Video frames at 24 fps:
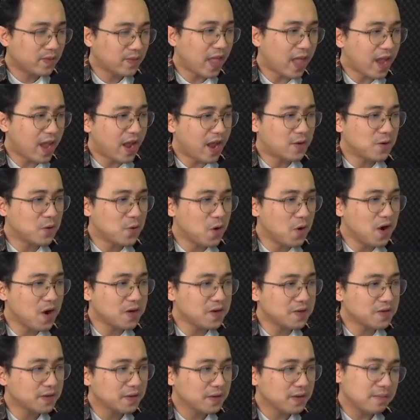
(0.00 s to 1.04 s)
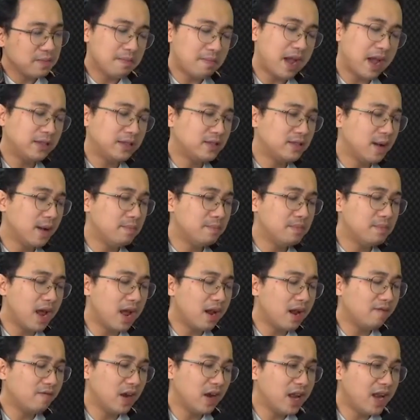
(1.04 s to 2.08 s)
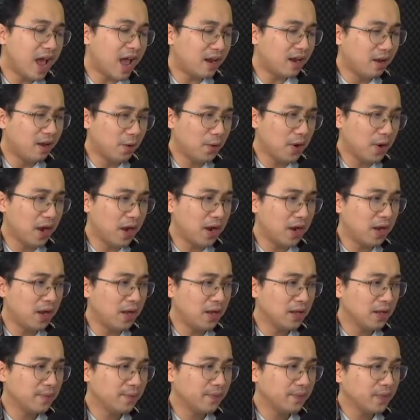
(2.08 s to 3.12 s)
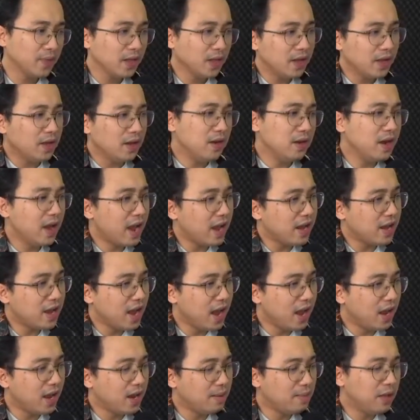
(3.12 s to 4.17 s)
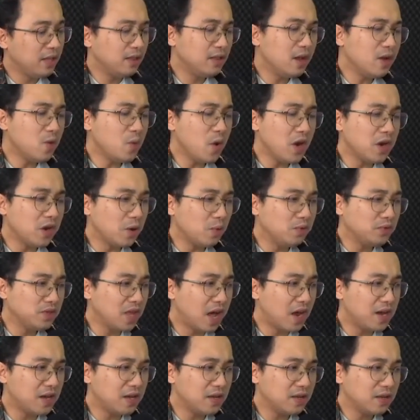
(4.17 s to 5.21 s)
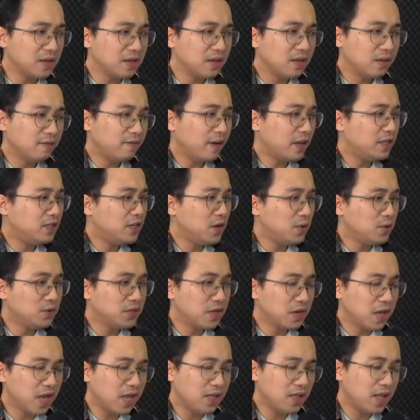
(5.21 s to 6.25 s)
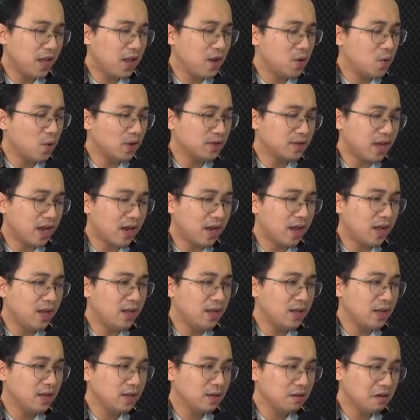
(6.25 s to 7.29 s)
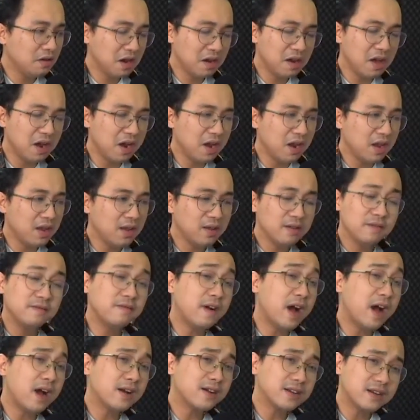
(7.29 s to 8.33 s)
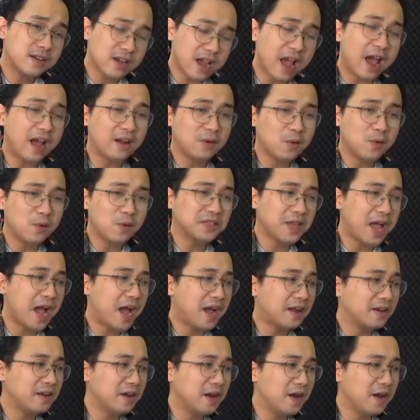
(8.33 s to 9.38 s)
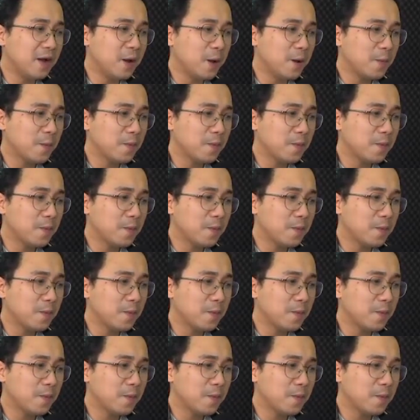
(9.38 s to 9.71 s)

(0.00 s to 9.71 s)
Tại Hàn Quốc, mại dâm đã là vấn nạn lâu đời. Người hành nghề này bị tước quyền công dân, phải chịu sự kỳ thị của gia đình, người đời và cả quốc gia nữa.